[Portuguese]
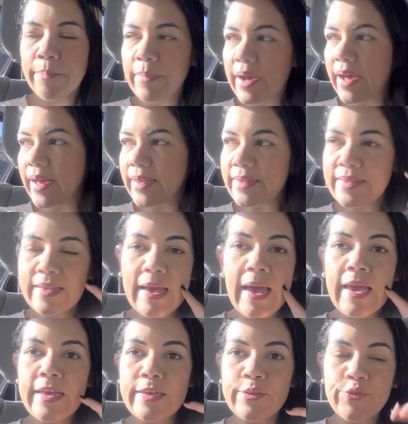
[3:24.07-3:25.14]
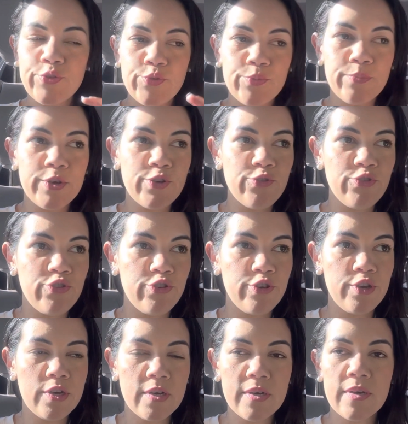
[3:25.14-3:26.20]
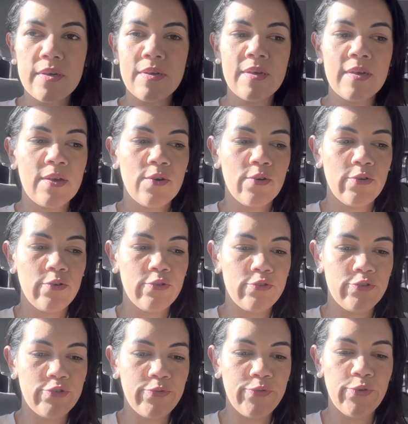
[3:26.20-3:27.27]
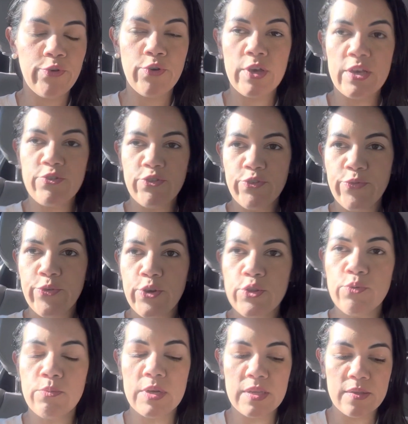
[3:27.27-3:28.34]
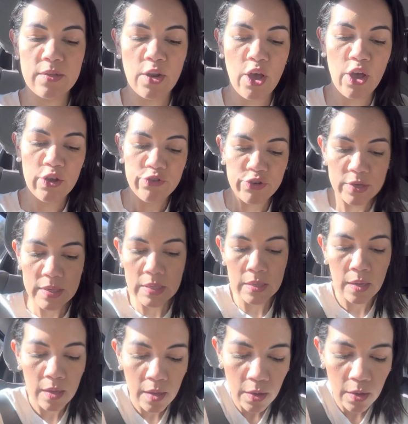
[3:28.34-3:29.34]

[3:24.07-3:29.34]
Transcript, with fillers: Mas é isso, meu dia hoje foi, a gente foi numas lojas,